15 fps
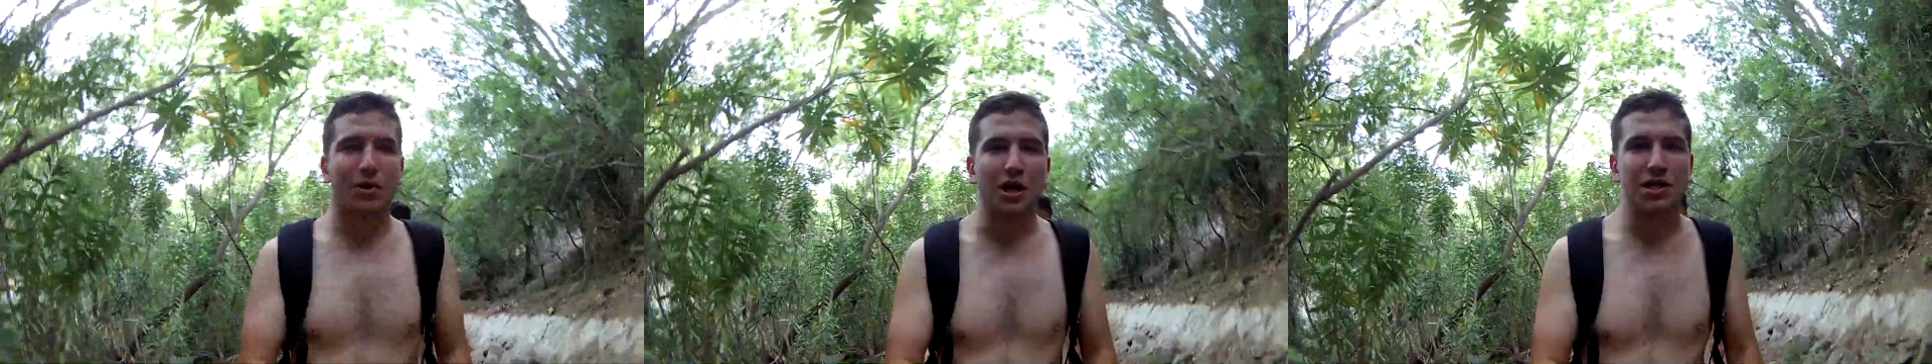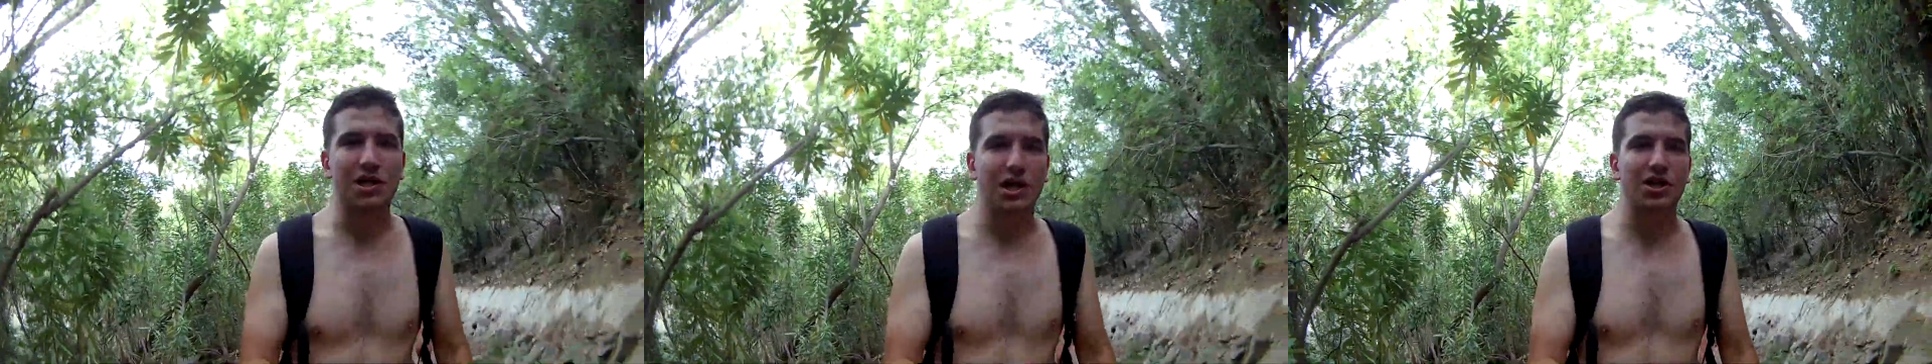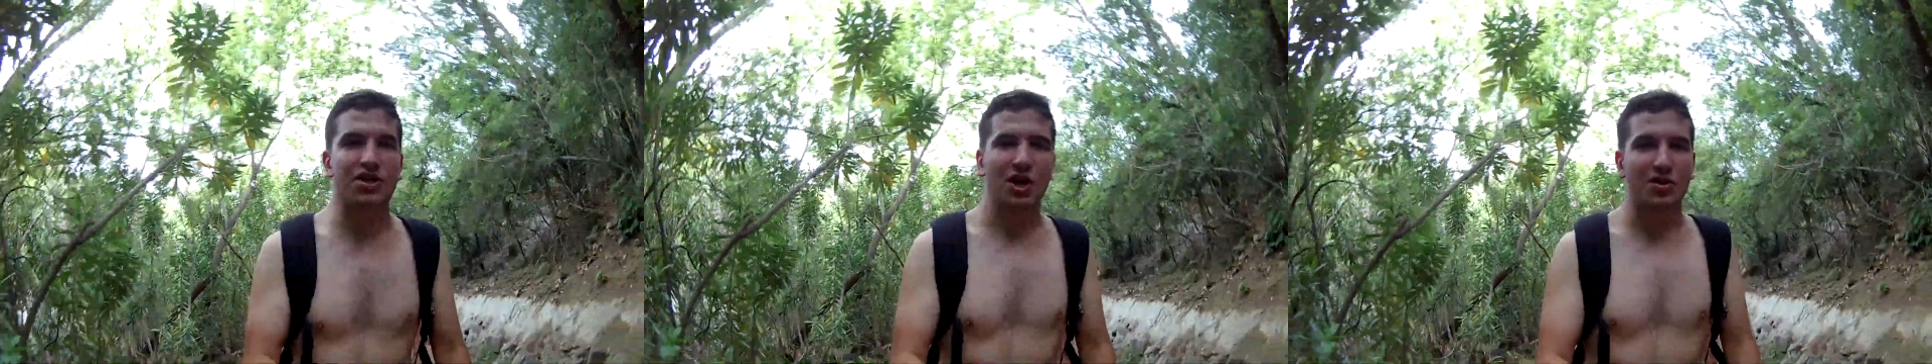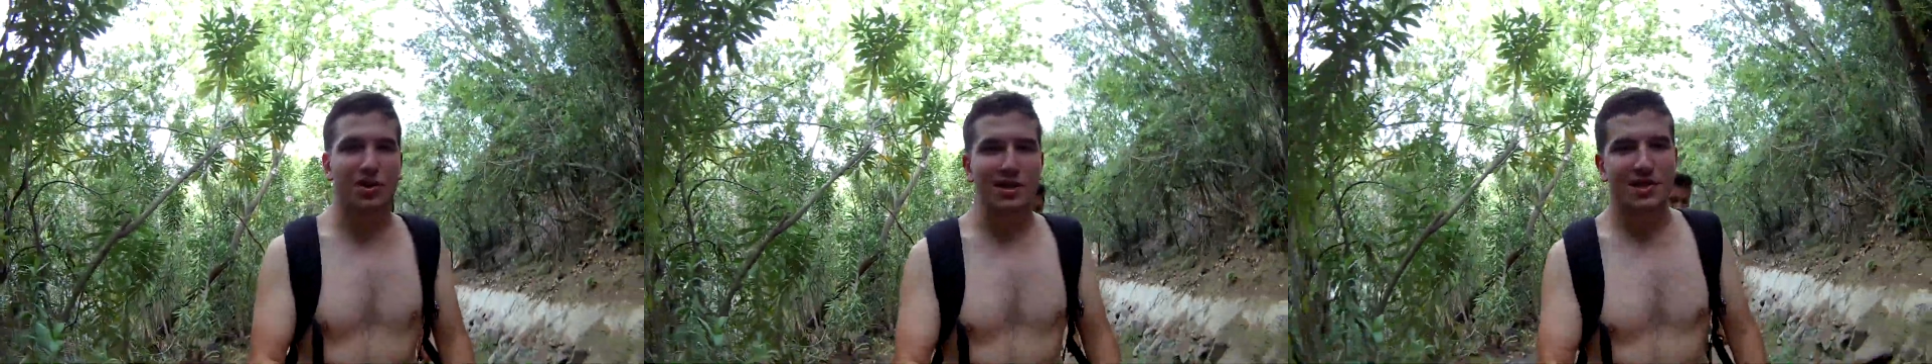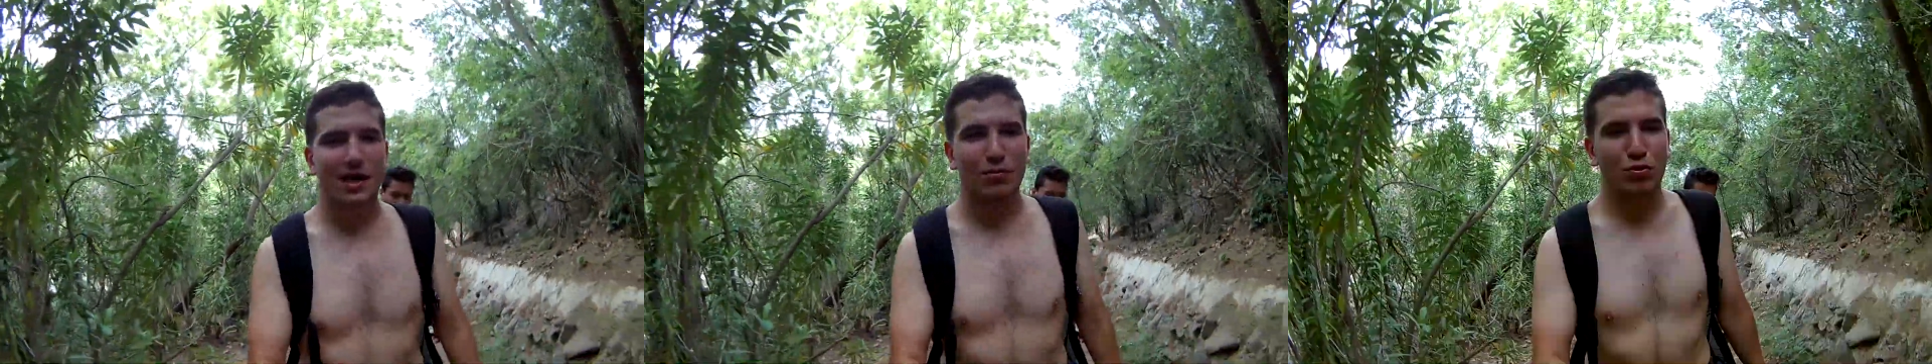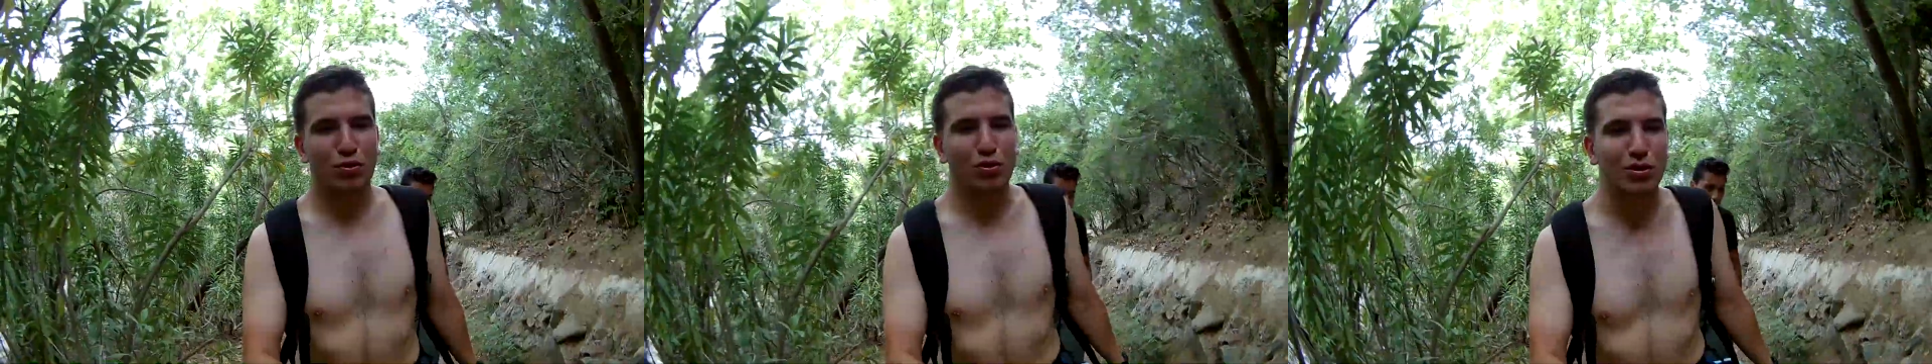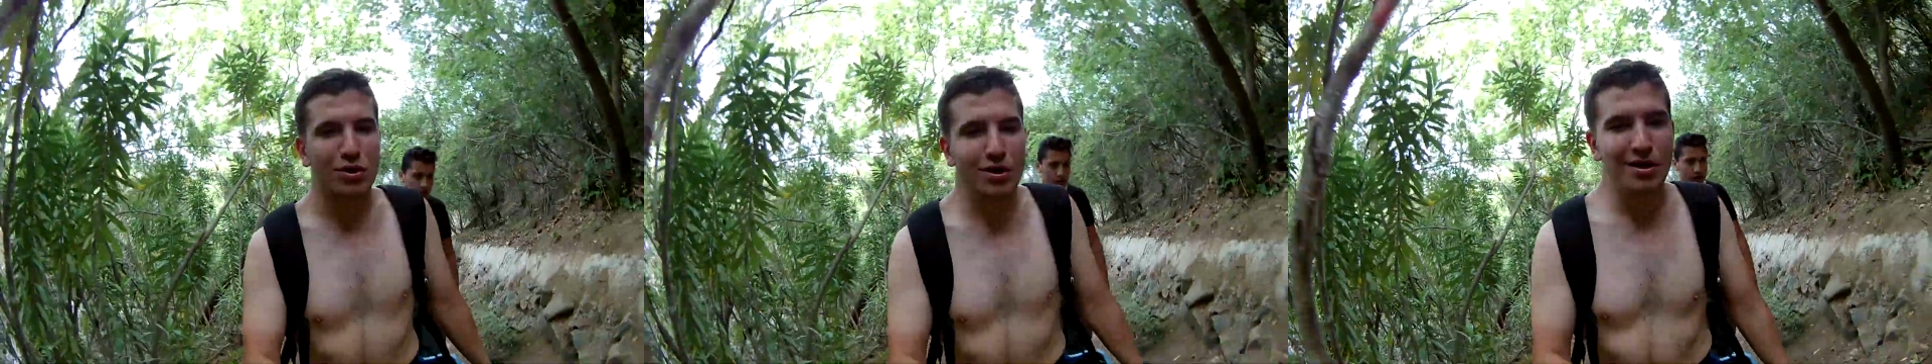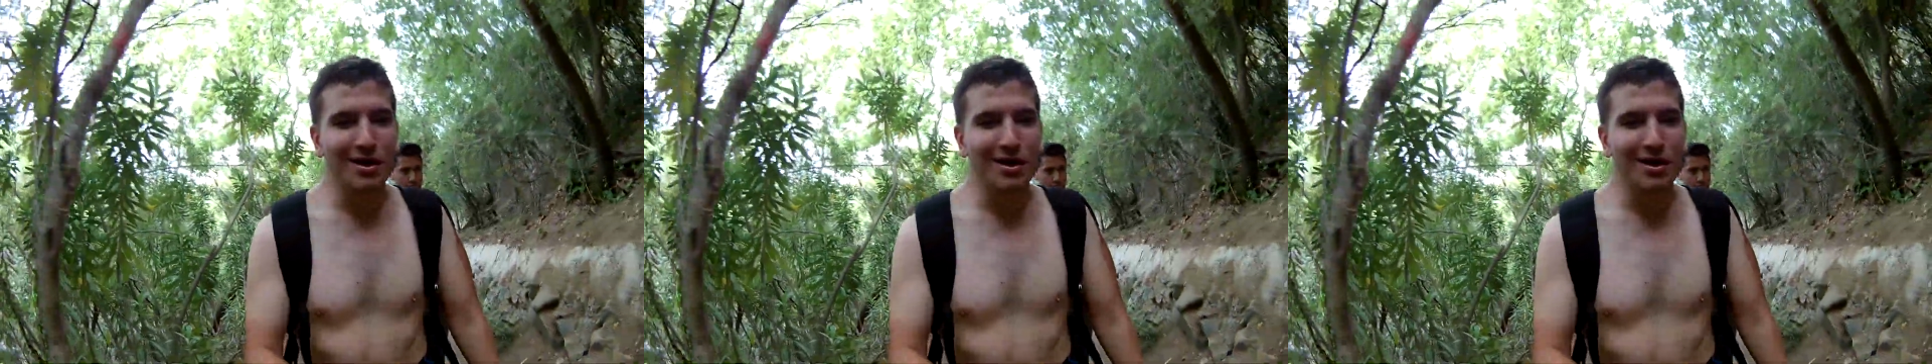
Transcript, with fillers: birkaç tane canlı insan bulduk.